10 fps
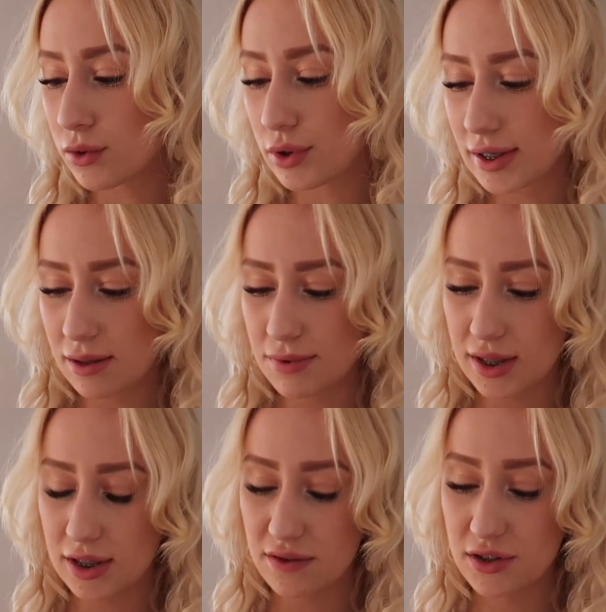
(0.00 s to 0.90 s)
tutaj jest
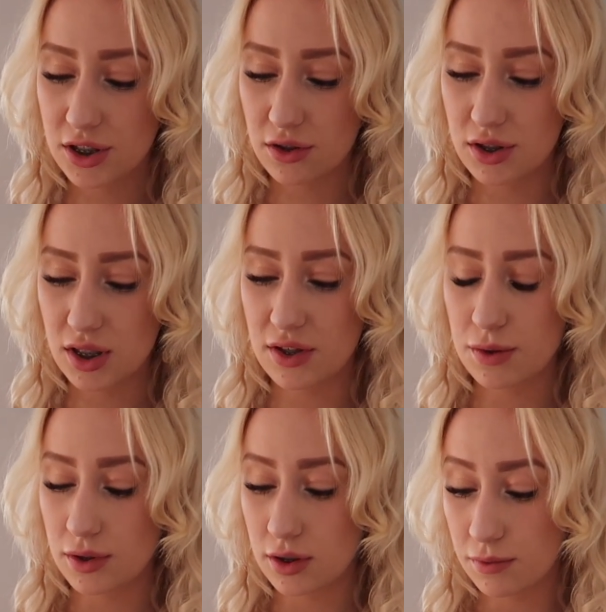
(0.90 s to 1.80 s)
napisane
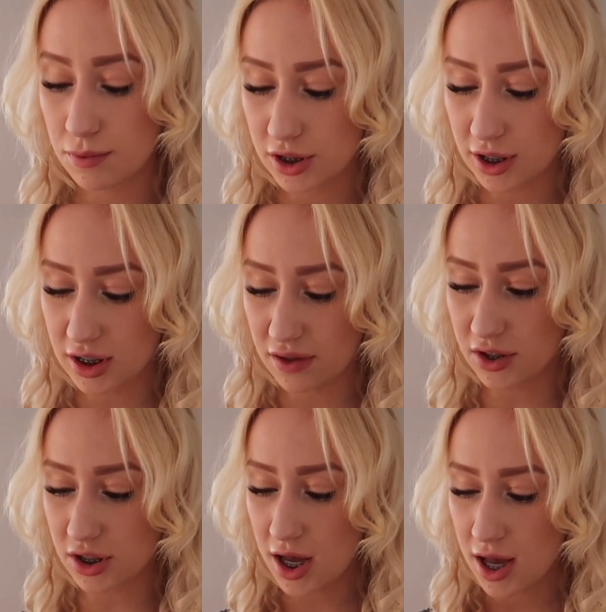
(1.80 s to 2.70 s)
99
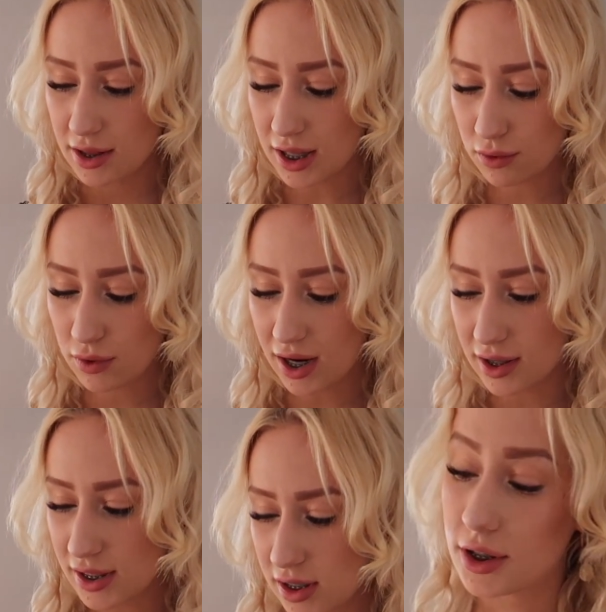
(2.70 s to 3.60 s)
9,9
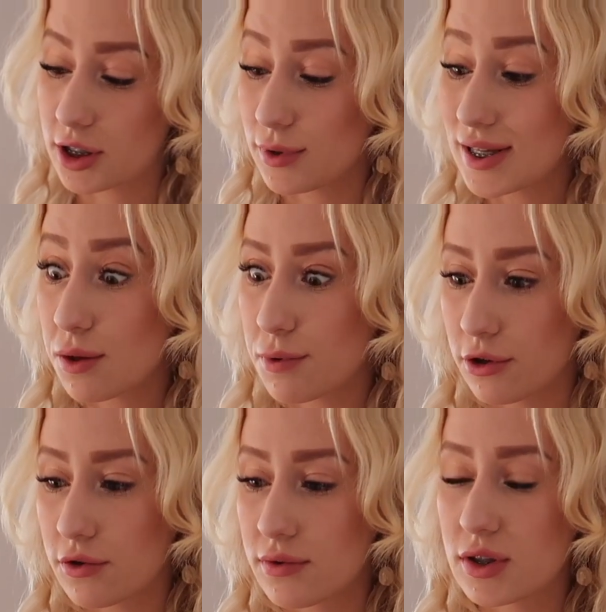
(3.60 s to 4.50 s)
naturalne, także jest to
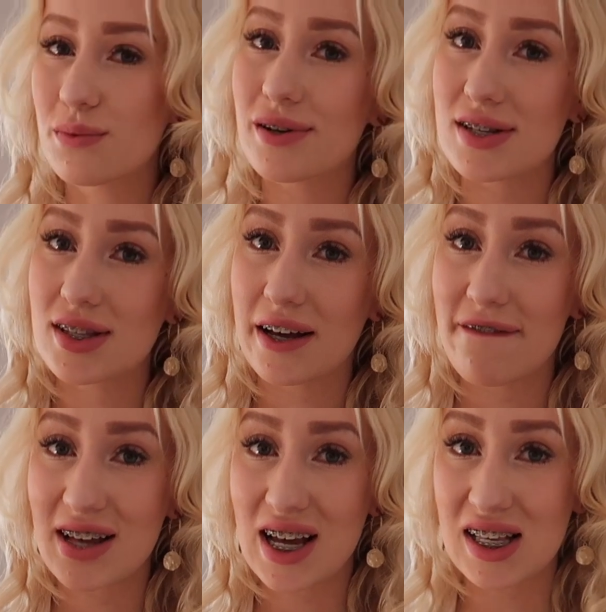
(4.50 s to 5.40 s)
produkt w 100%
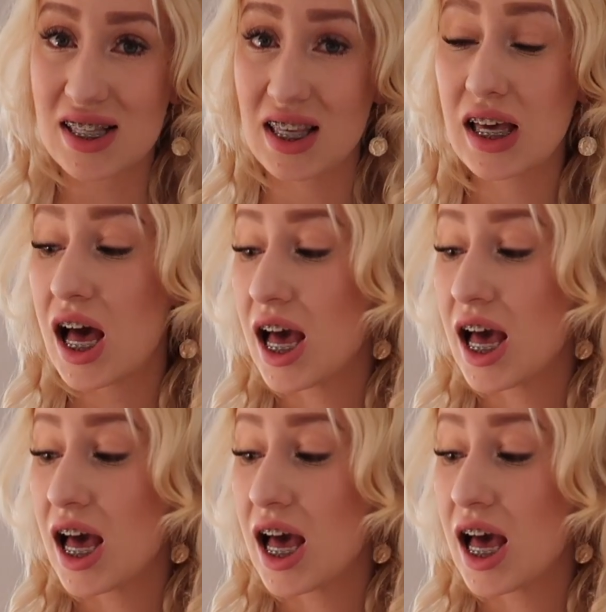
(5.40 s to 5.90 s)
wegański.